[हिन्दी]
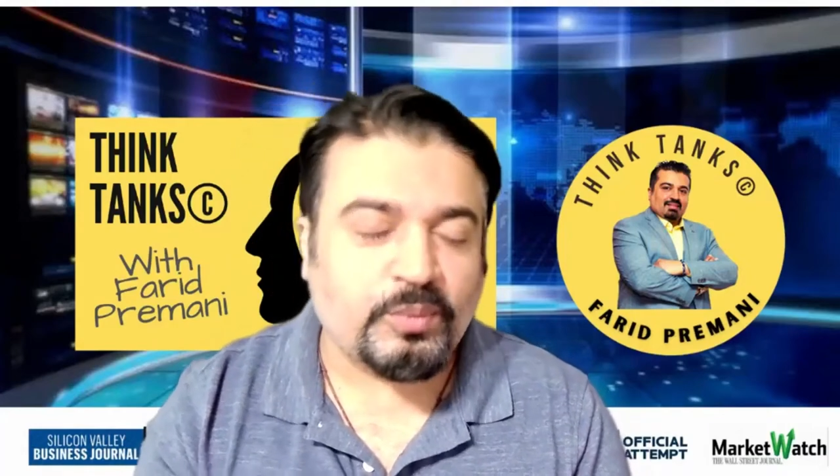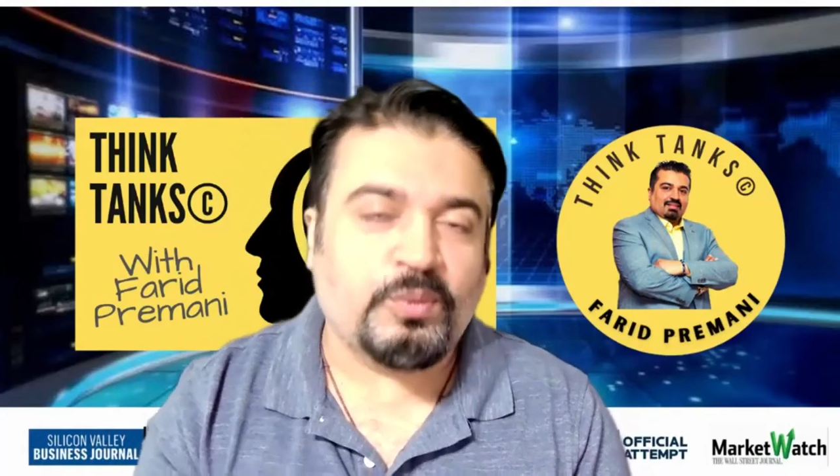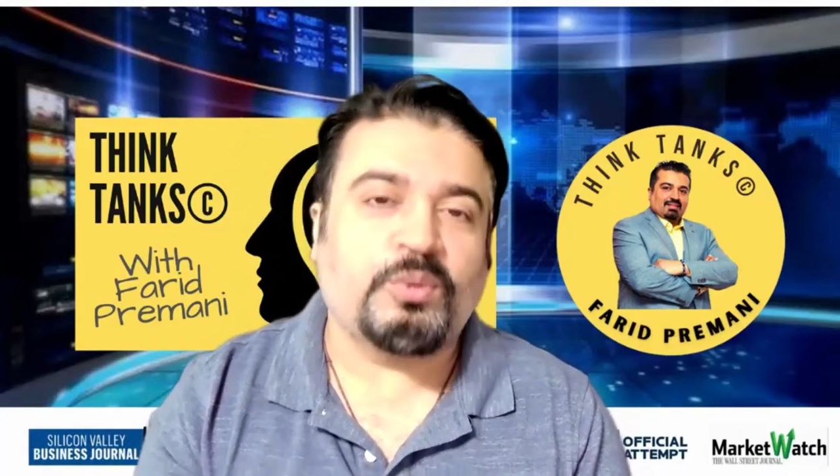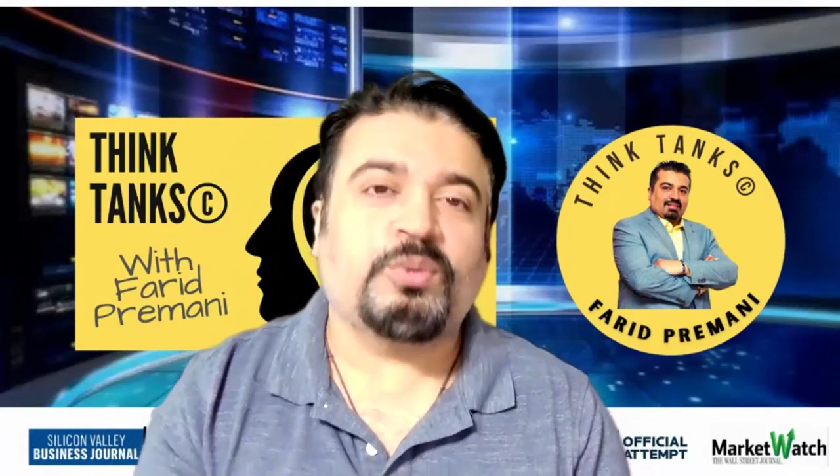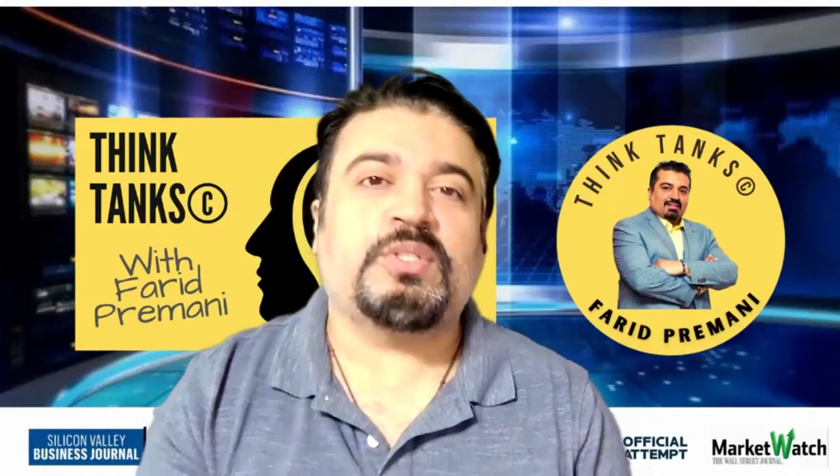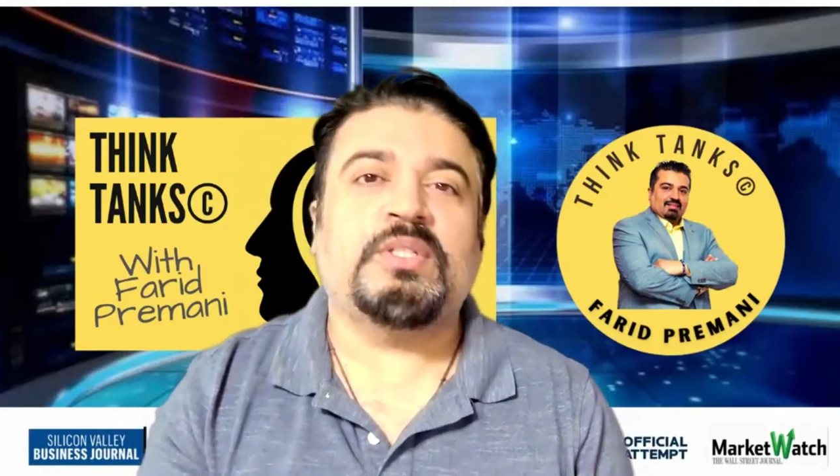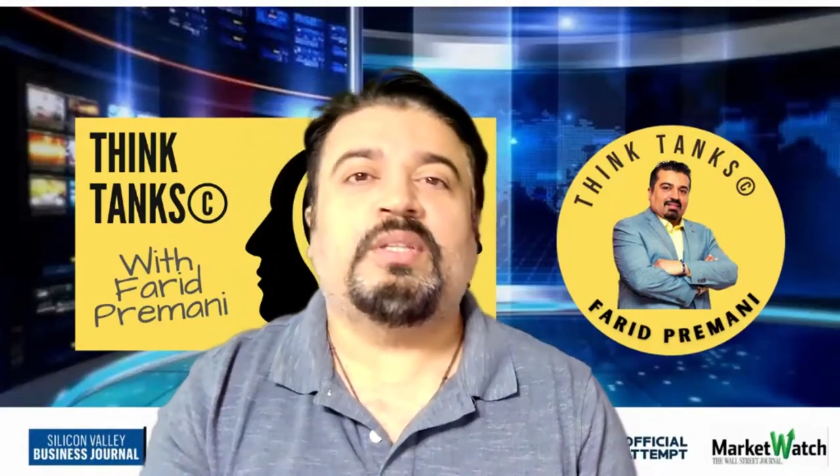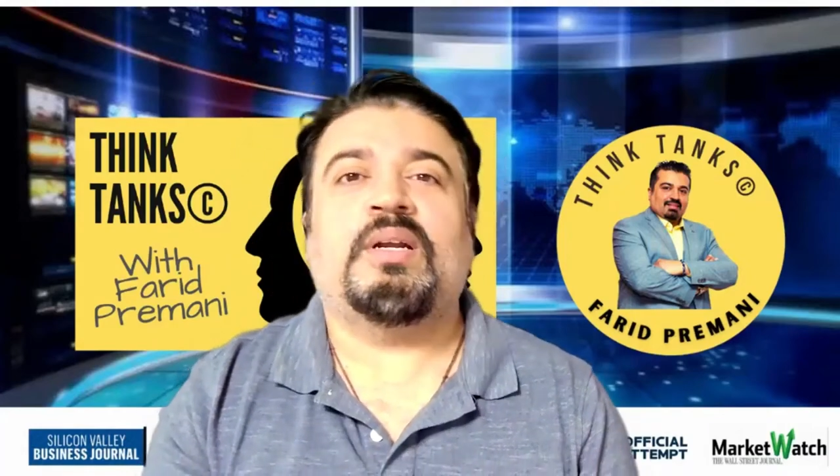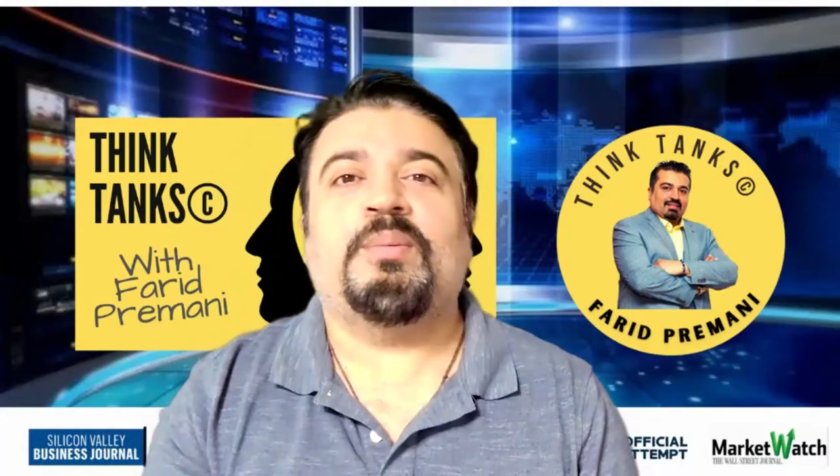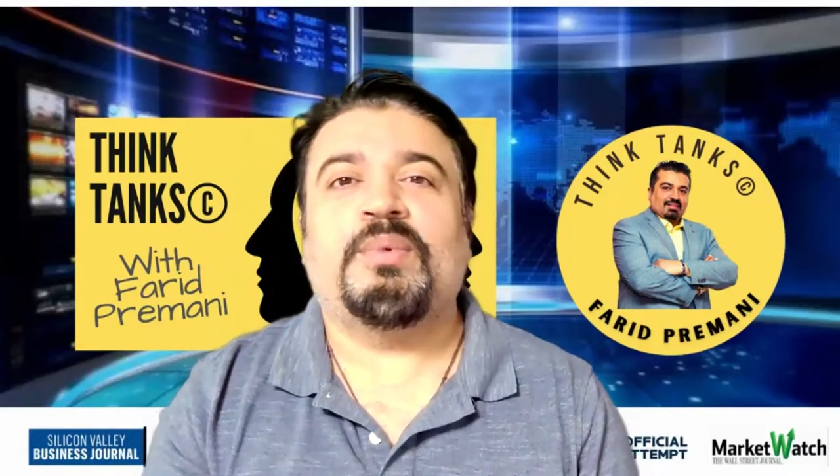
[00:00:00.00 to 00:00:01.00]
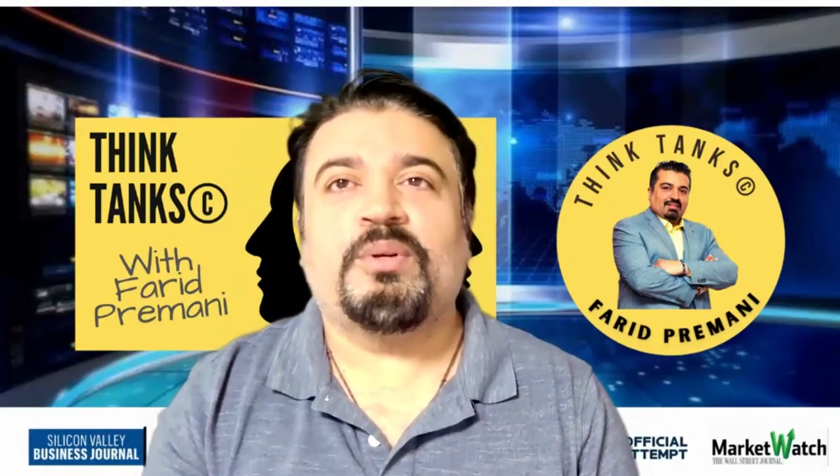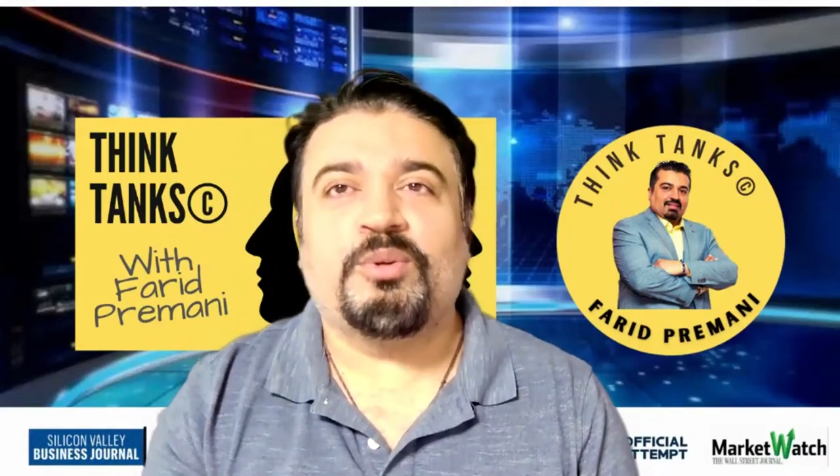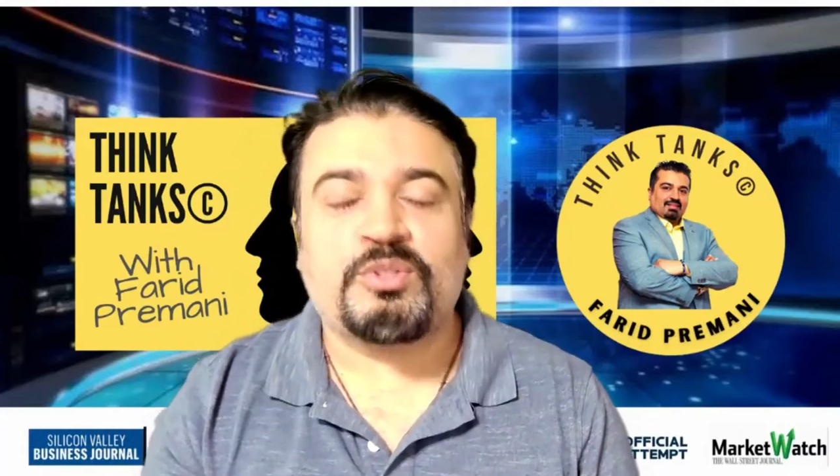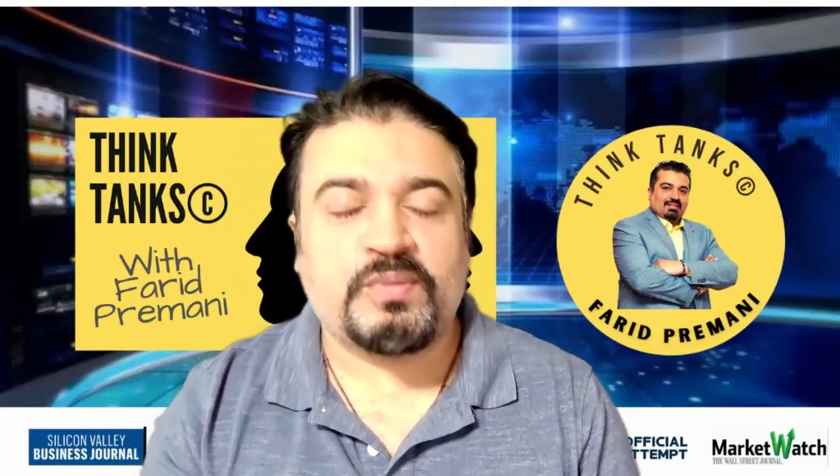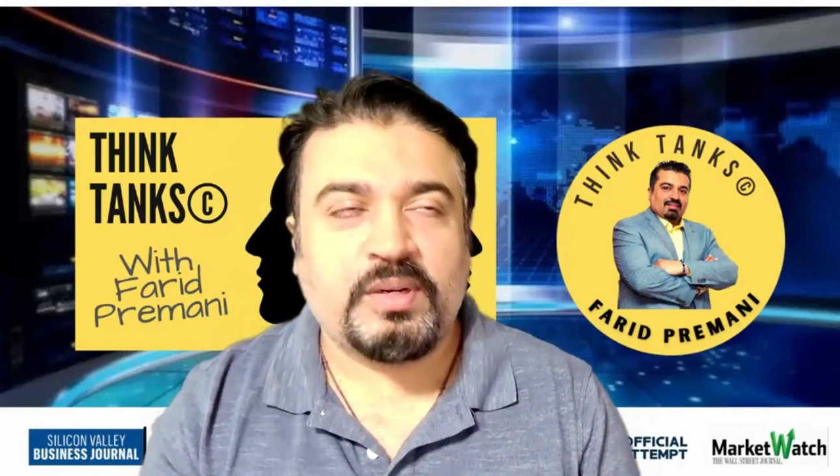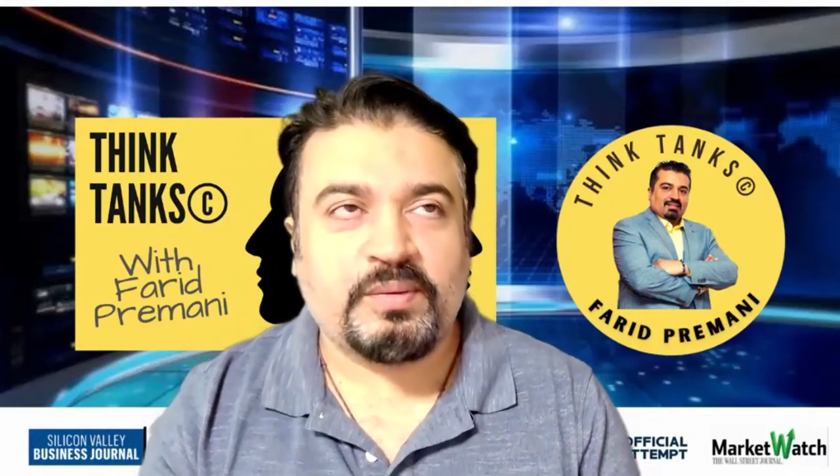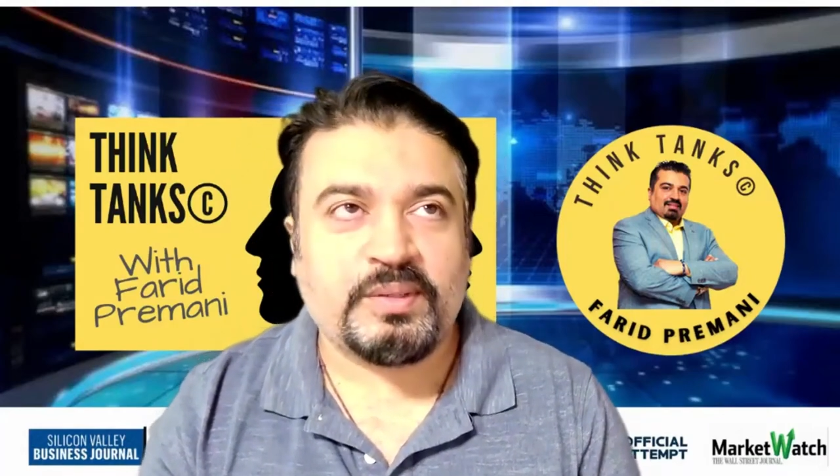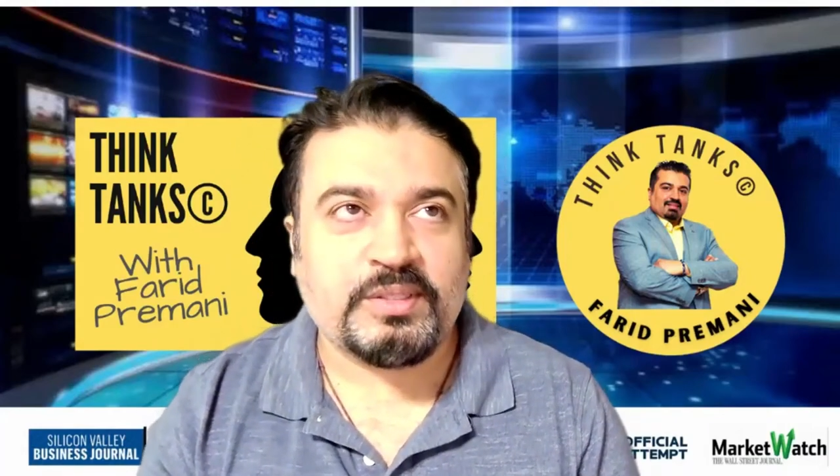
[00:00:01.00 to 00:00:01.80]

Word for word: और वो रोज की तरह अपने रोज फ्लावर